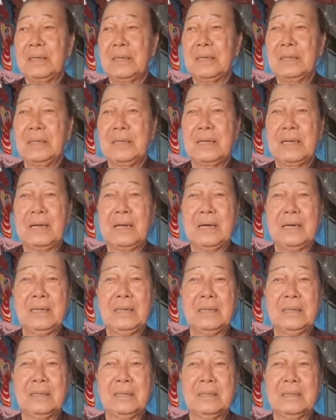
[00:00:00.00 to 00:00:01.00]
nên vì lẽ
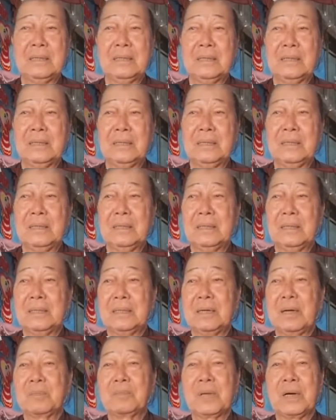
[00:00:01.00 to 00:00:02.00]
ờ,
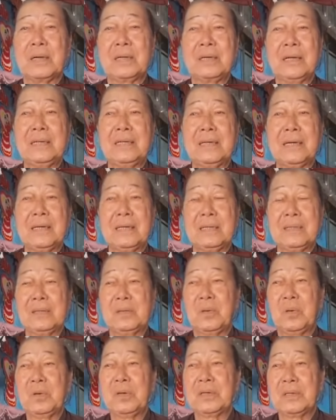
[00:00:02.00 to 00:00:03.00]
đồng thời đến đây
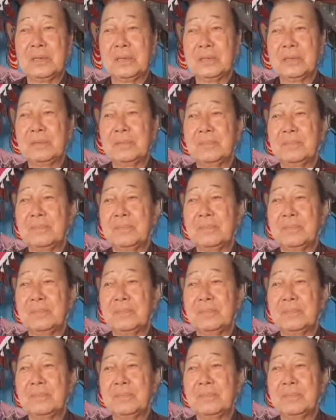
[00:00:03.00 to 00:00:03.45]
đủ lượt